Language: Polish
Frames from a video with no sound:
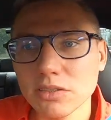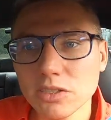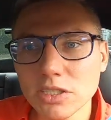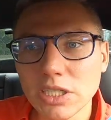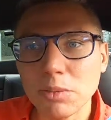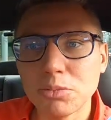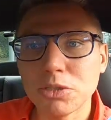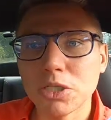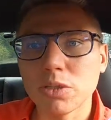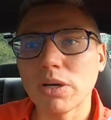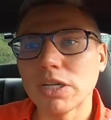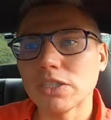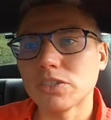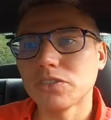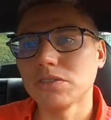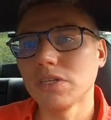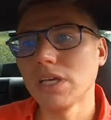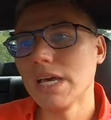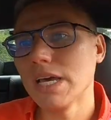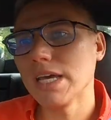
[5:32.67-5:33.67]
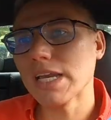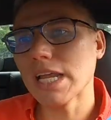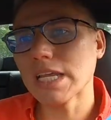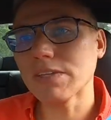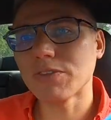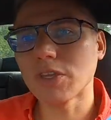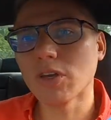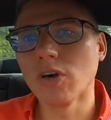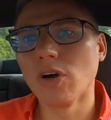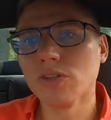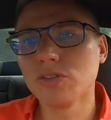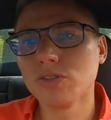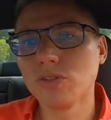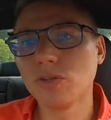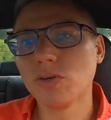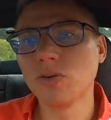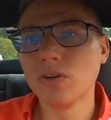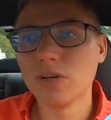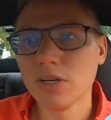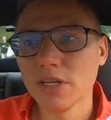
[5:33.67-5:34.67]
Czyli na przykład raz w
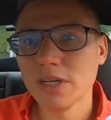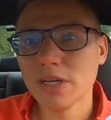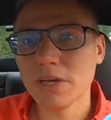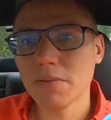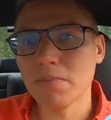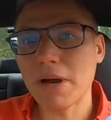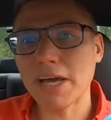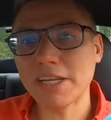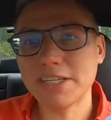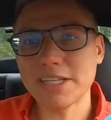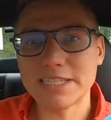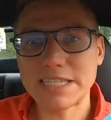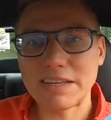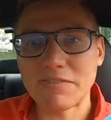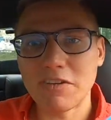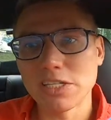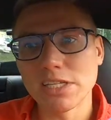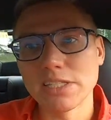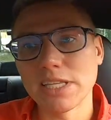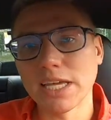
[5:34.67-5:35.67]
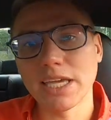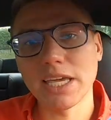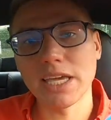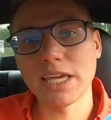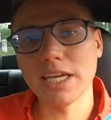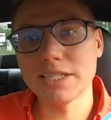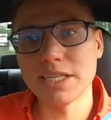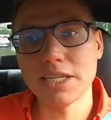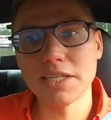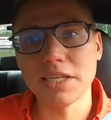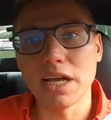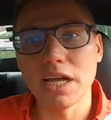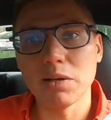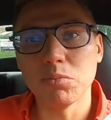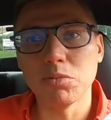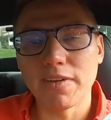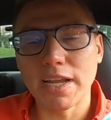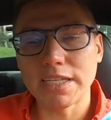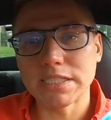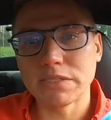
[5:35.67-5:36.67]
tygodniu bardziej stawiasz na takie jedzenie
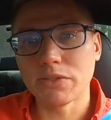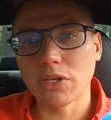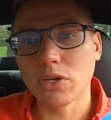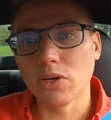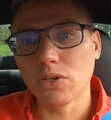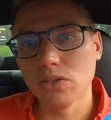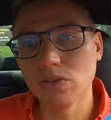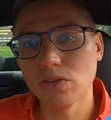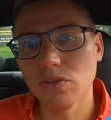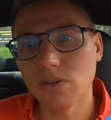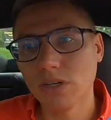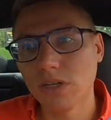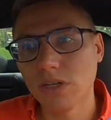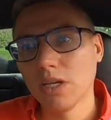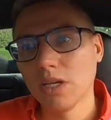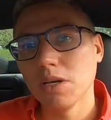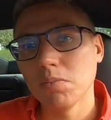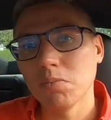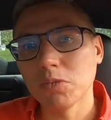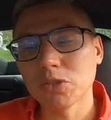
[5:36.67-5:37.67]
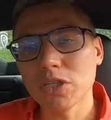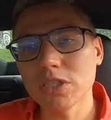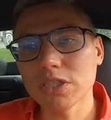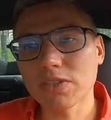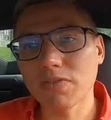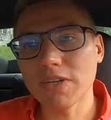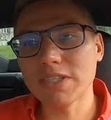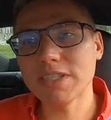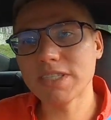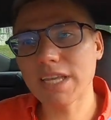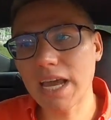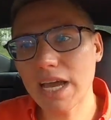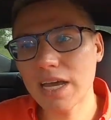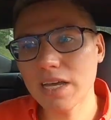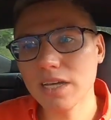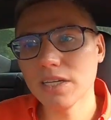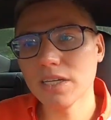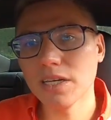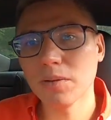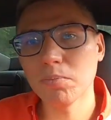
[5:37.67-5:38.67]
albo dwa razy w tygodniu, bo to jest kwestia
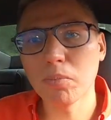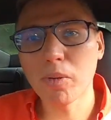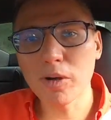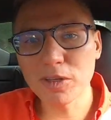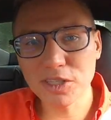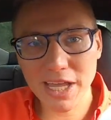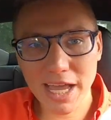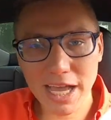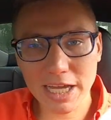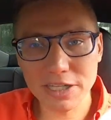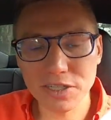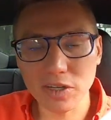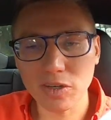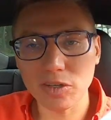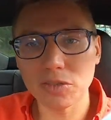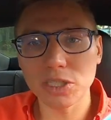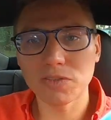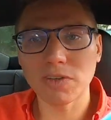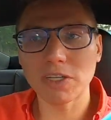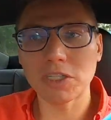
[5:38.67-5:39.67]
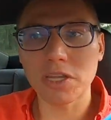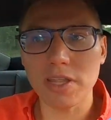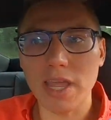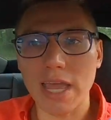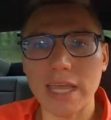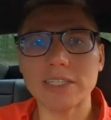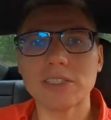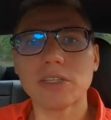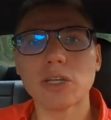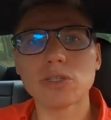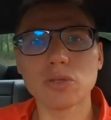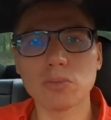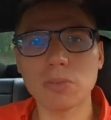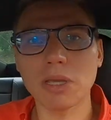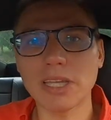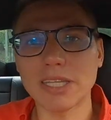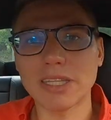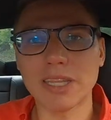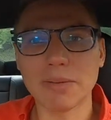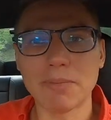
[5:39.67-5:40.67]
poznania czegoś, doświadczenia i
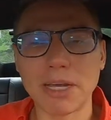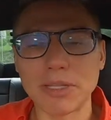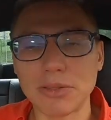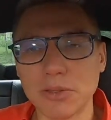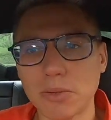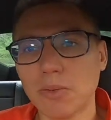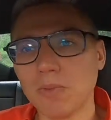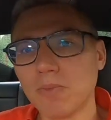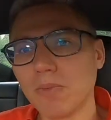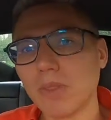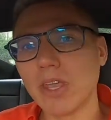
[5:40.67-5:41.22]
zrozumienia tematu.